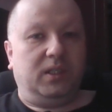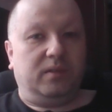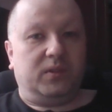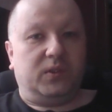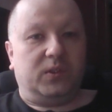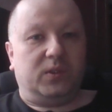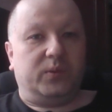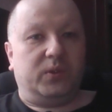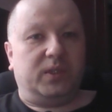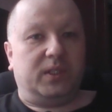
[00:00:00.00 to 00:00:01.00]
na wyższych
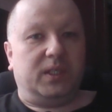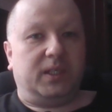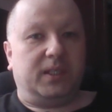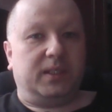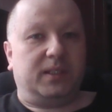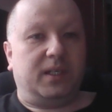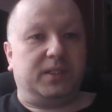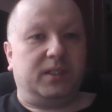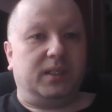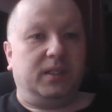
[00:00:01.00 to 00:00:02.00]
obrotach, tak, tak,
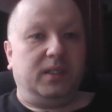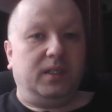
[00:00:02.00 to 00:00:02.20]
także